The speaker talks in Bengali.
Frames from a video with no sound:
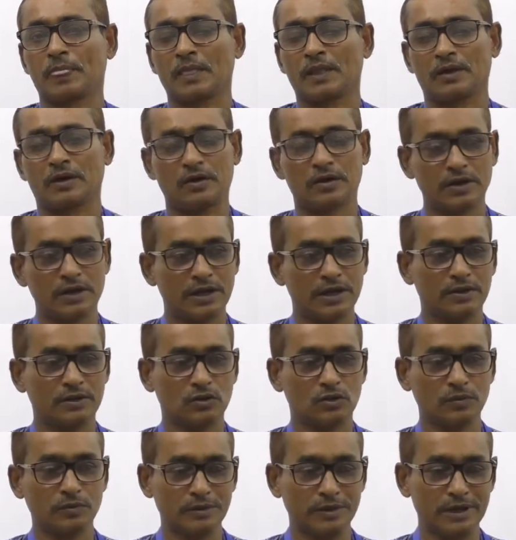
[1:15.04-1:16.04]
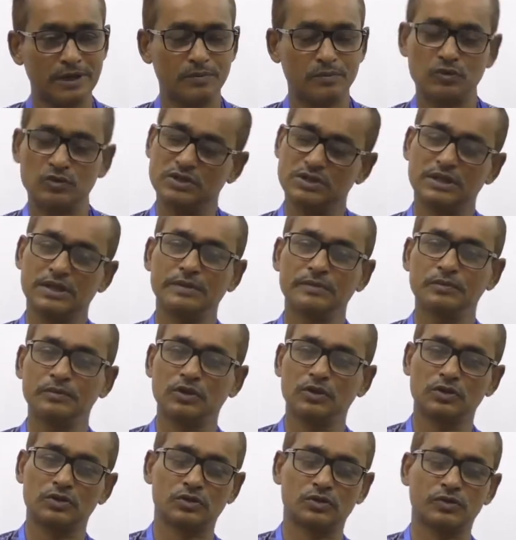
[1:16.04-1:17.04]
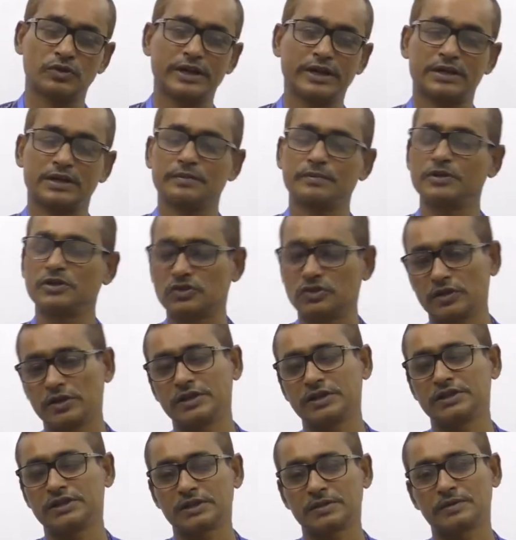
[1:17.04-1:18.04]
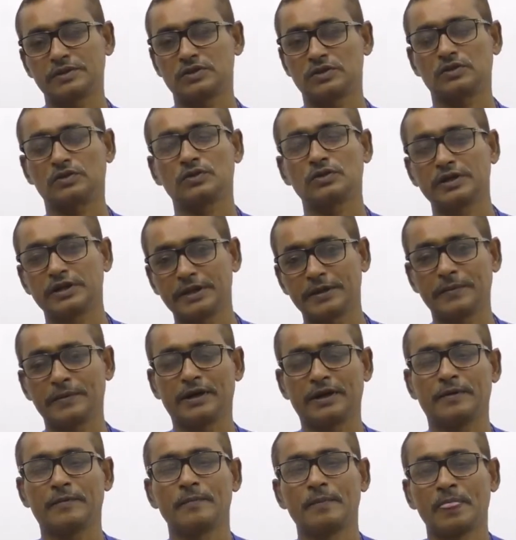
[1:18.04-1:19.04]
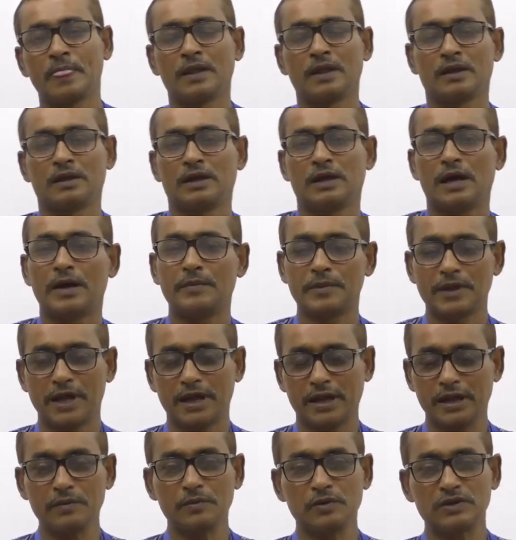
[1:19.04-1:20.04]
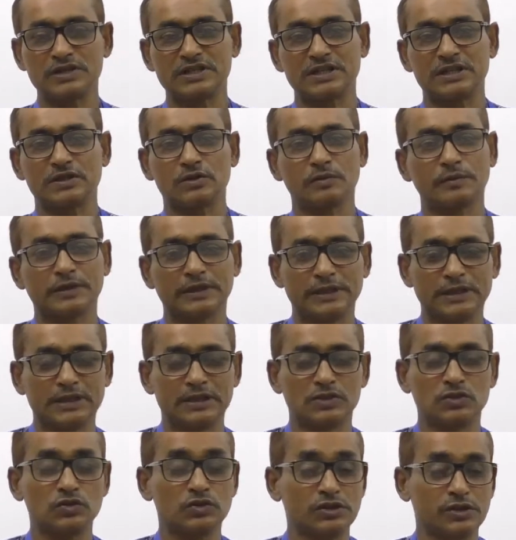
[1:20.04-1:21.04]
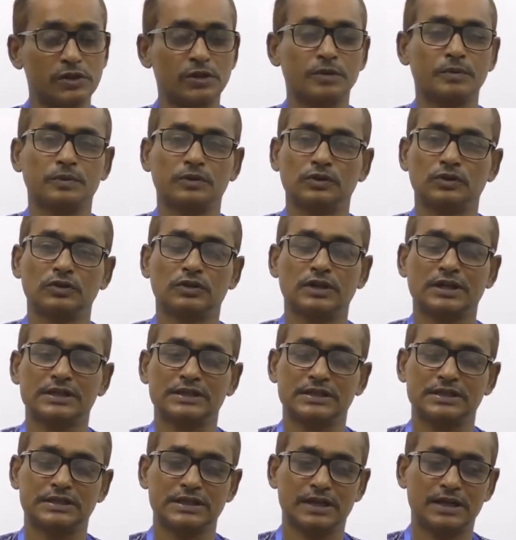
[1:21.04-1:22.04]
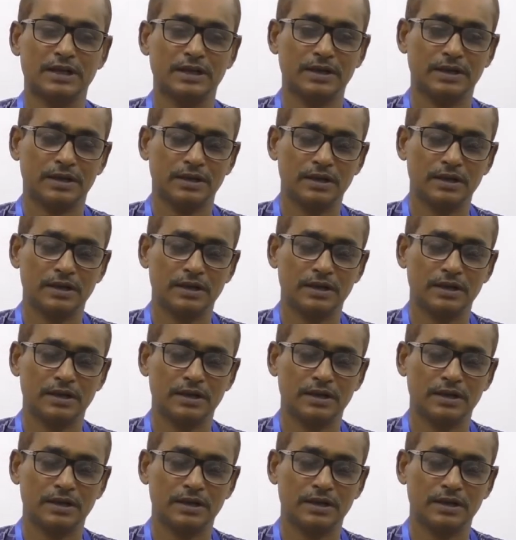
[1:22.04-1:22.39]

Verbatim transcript: কেননা তোমরা মুসলিম দর্শন একটা বিষয় হিসেবে যখন নেবা আমি আগেই বলছি তোমাদের কিছু সীমাবদ্ধতা আছে যারা